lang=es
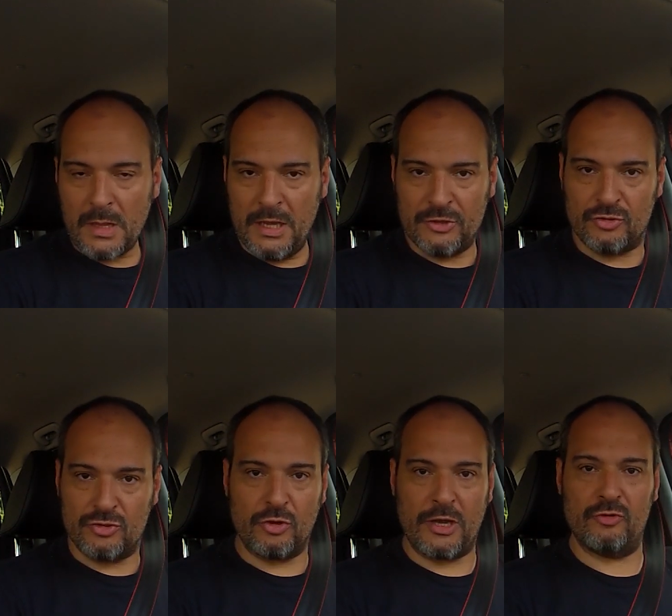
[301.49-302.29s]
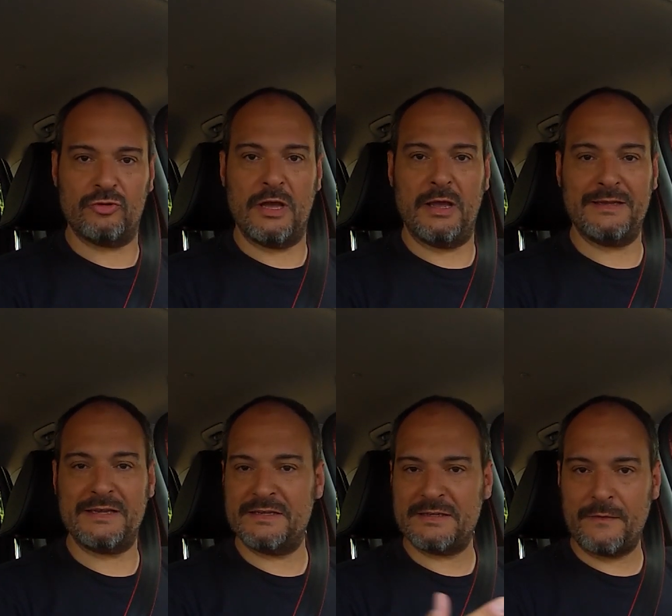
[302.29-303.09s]
Eso es lo que nos da, esa
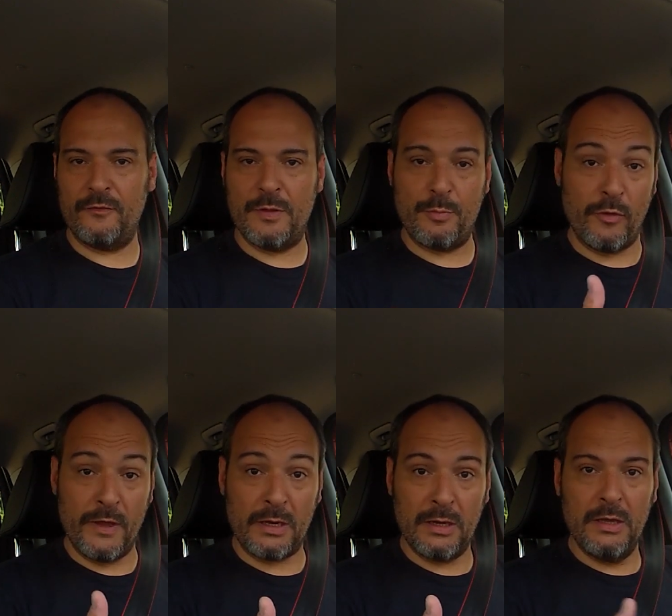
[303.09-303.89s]
sensación de poder,